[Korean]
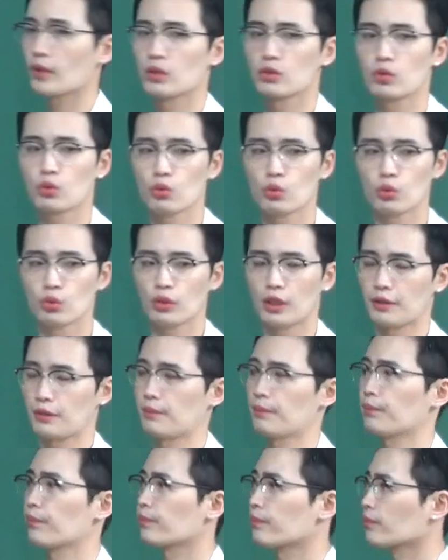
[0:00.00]
소 h
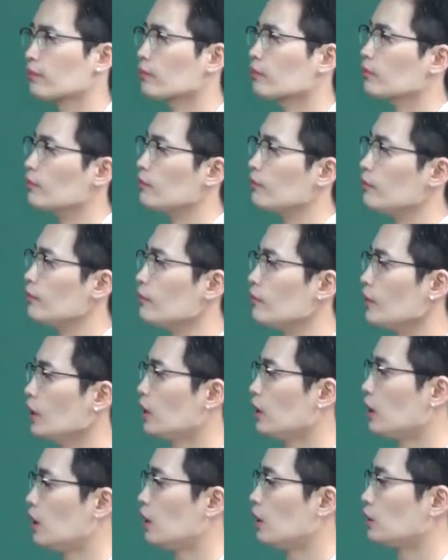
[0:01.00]

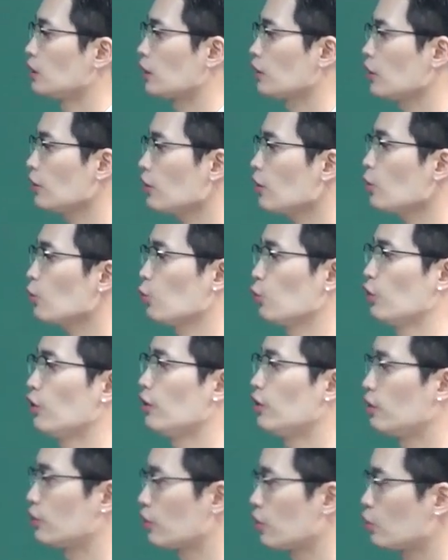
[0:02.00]
자
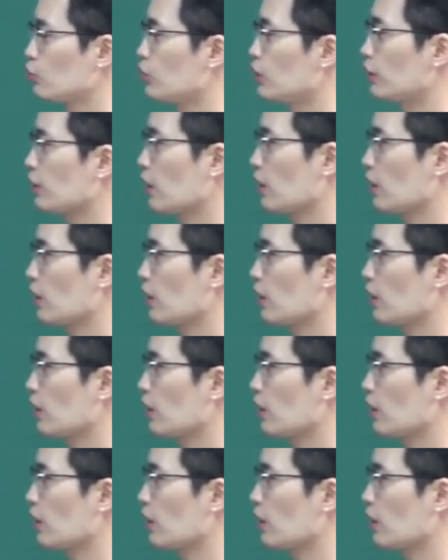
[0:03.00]
때때로는 경우에